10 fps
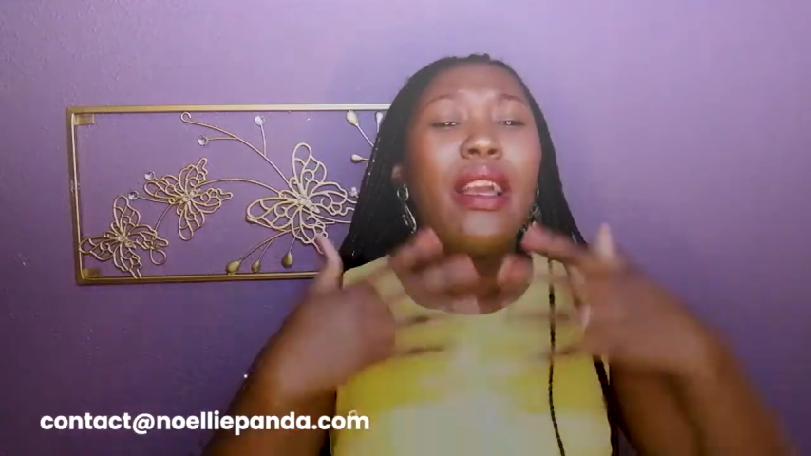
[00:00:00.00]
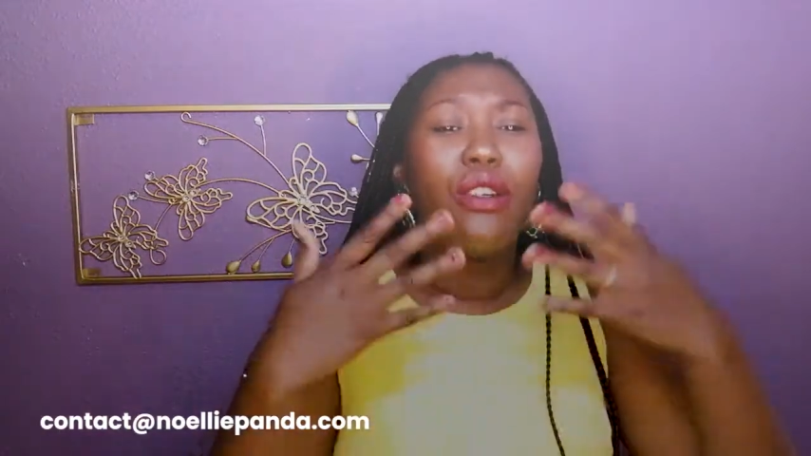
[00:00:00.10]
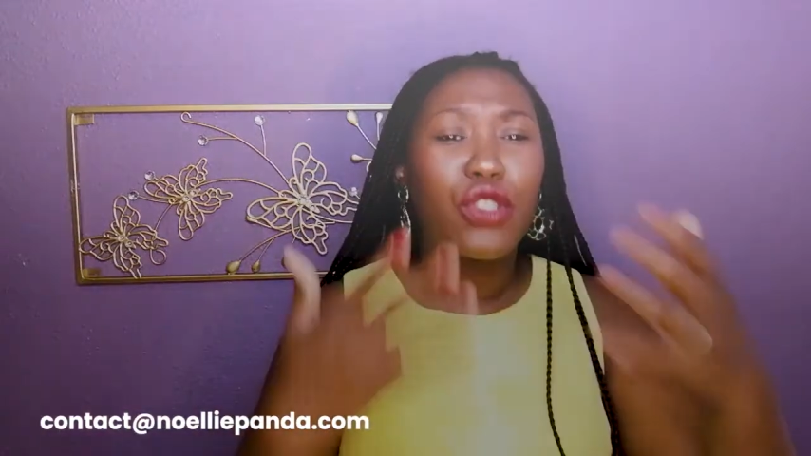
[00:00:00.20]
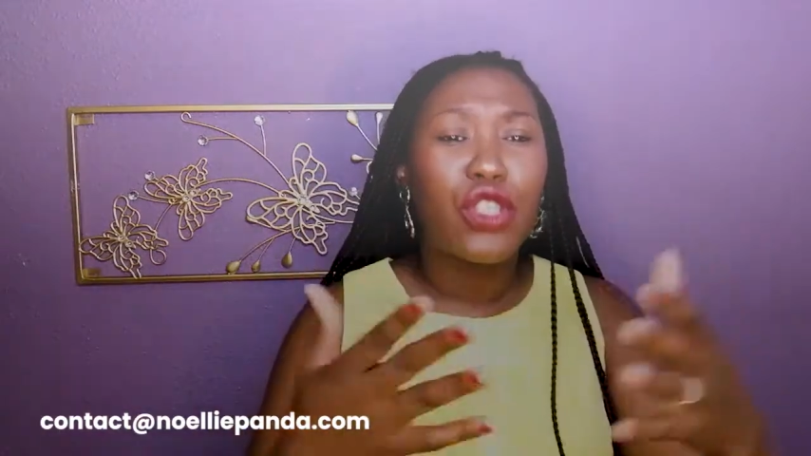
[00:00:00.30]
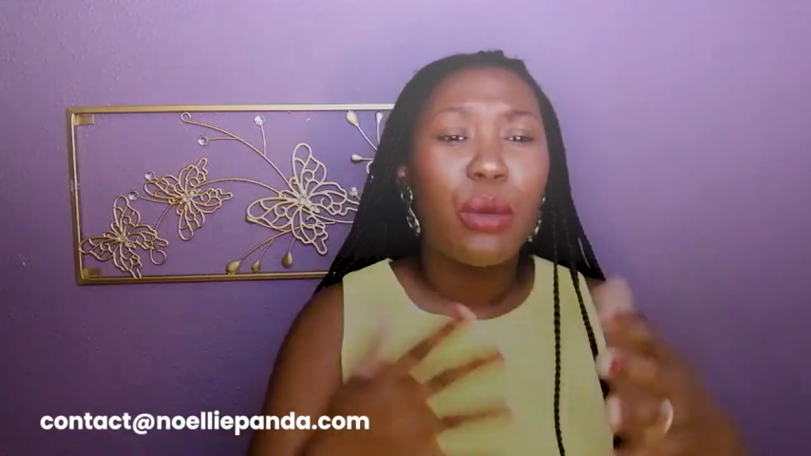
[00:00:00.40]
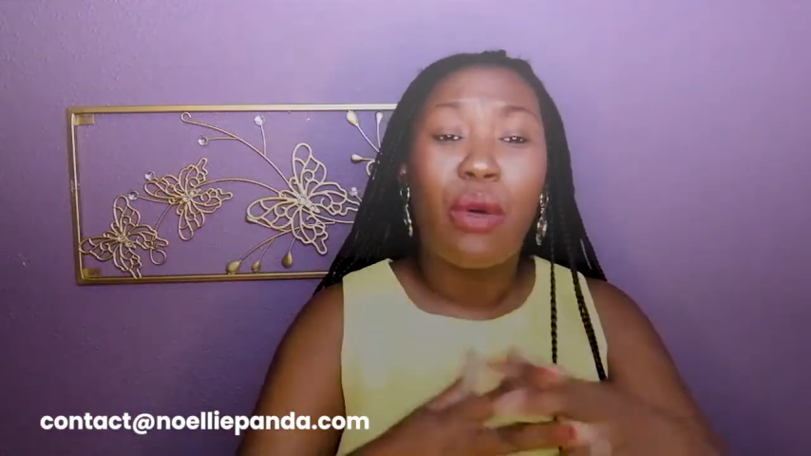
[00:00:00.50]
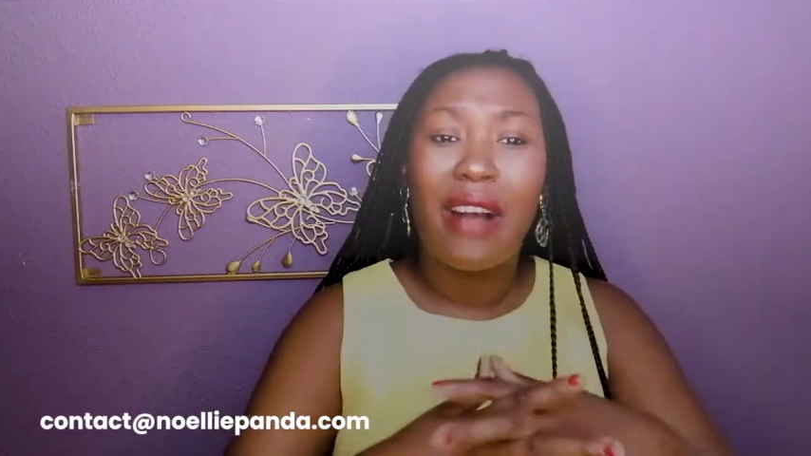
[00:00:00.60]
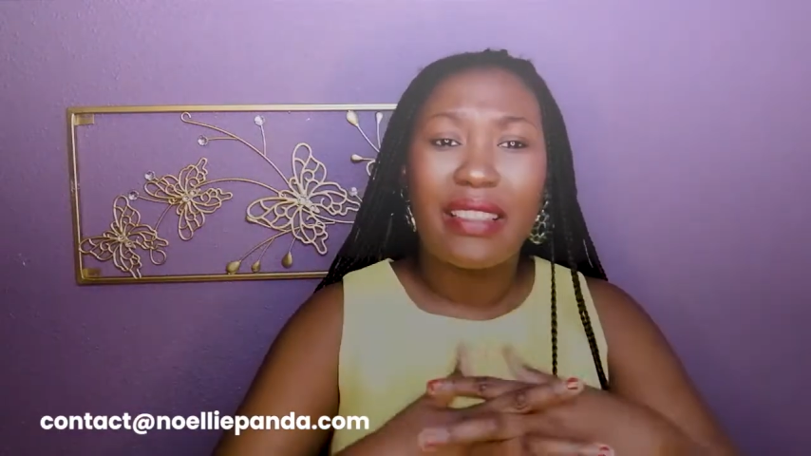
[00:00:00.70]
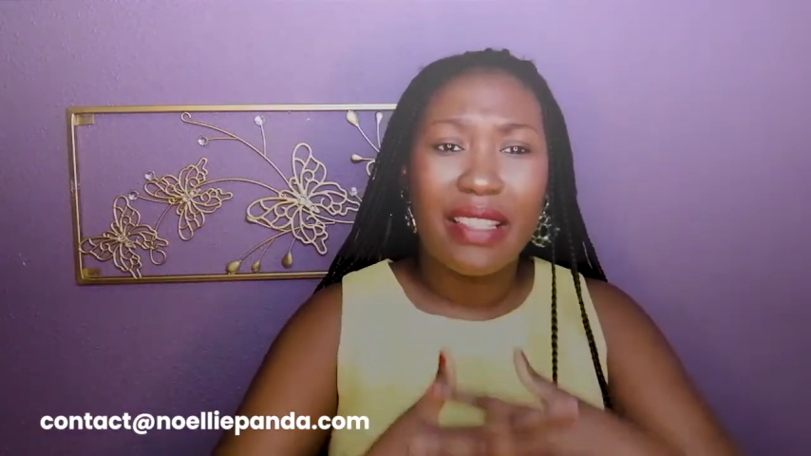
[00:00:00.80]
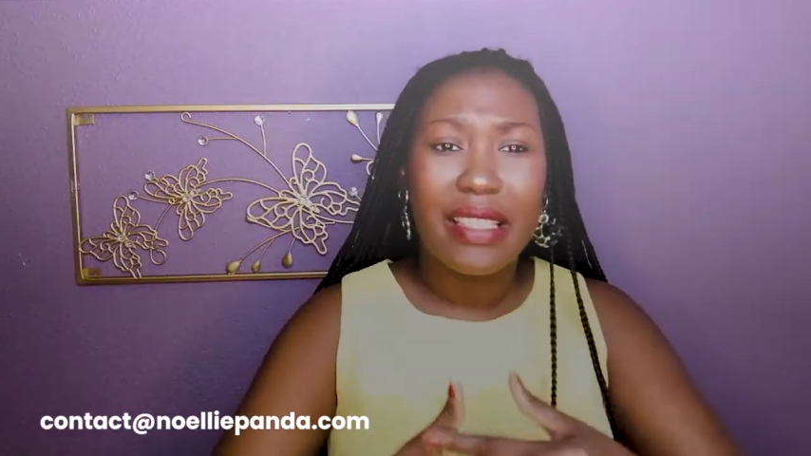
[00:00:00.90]
et ensemble, on
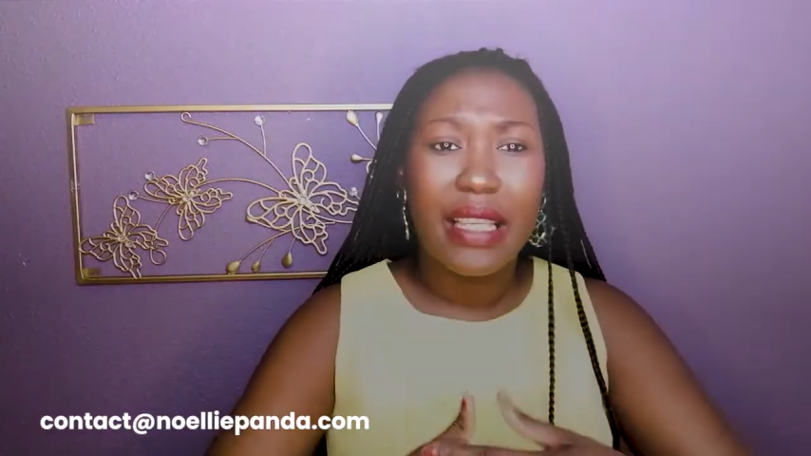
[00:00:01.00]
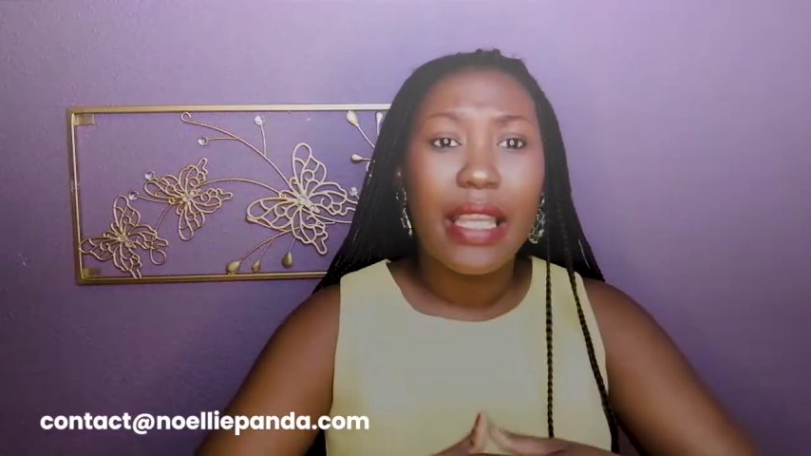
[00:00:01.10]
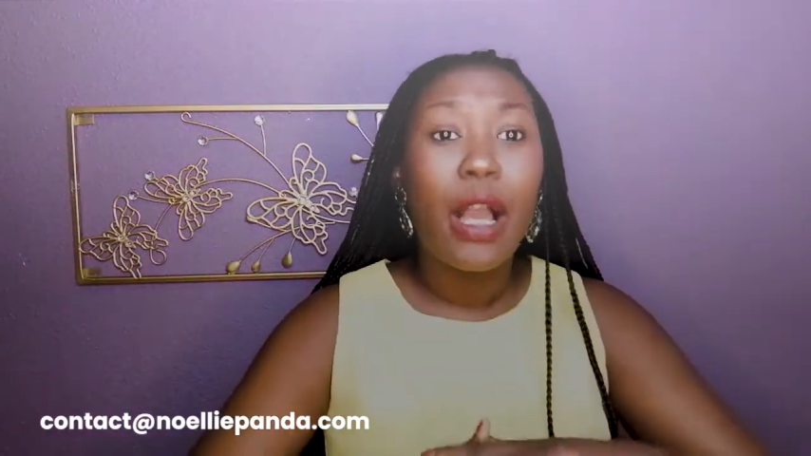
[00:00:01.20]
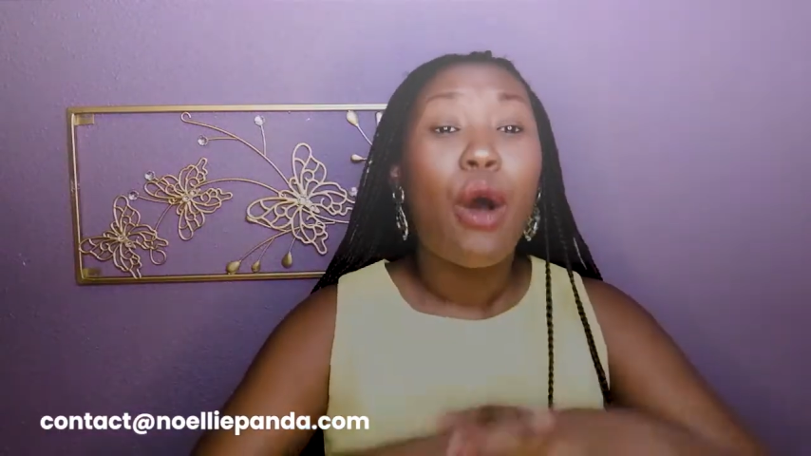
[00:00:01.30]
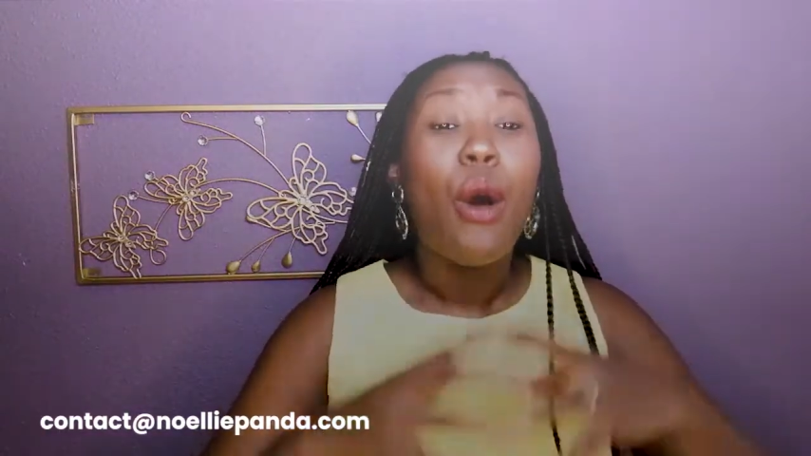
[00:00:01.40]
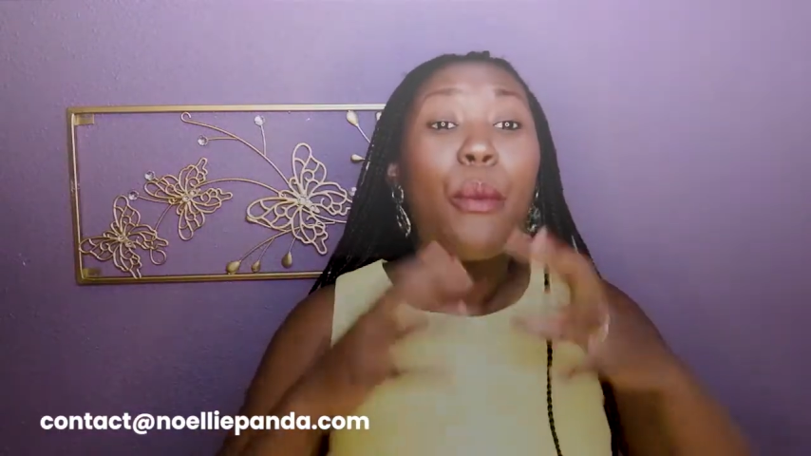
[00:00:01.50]
va t'inscrire